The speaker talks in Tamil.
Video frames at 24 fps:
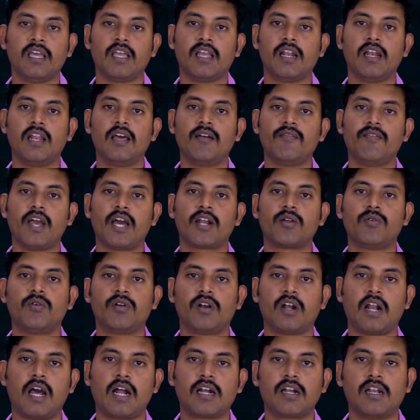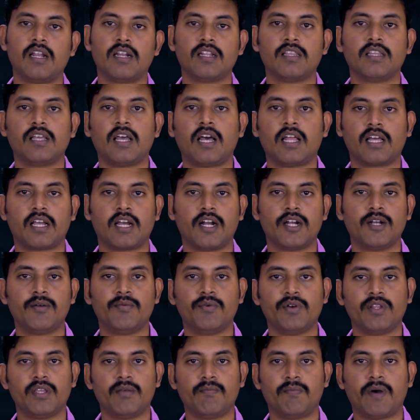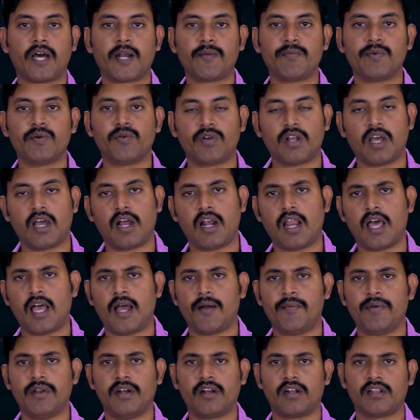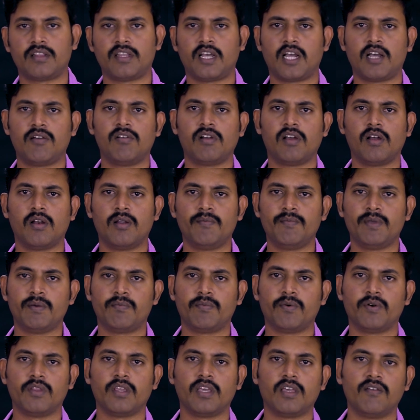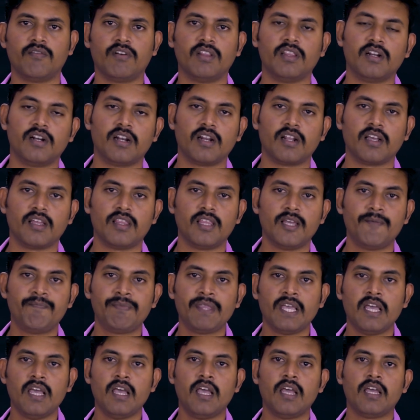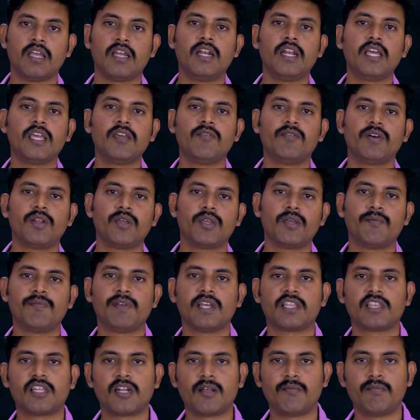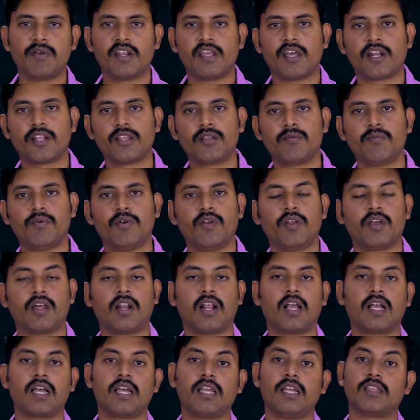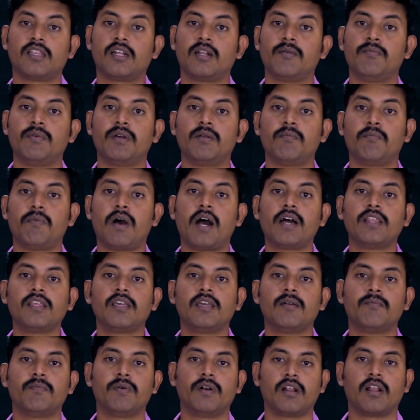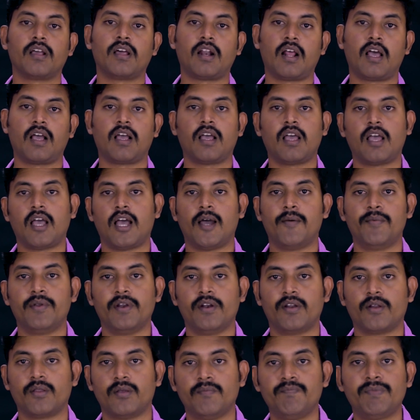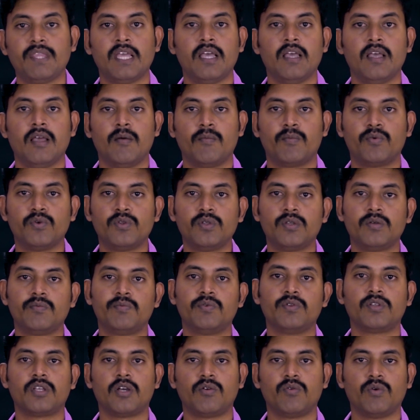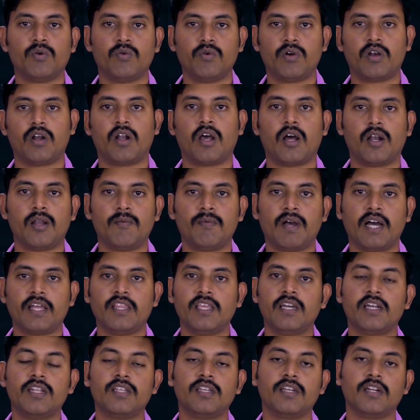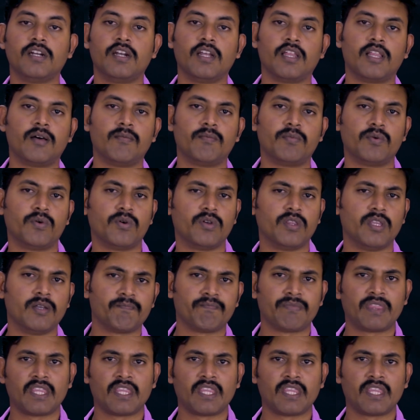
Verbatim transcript: இல்லை வேற ஒரு நாட்டில் இருந்து அதை கண்டுபிடிச்சி பரப்பி விட்டாங்களா அப்படின்ற தகவல்களும் இப்போதைக்கு வந்துகிட்டு இருக்குது இன்னைக்கு வரைக்கும் எத்தனை பேர் இறந்து போயிருக்கிறாங்க எத்தனை பேர் பாதிக்கப்பட்டிருக்கிறாங்க அப்படின்றதும் புதுசு புதுசாக ஒவ்வொரு நாளும் அதிகரிச்சுக்கிட்டே தான் போகுது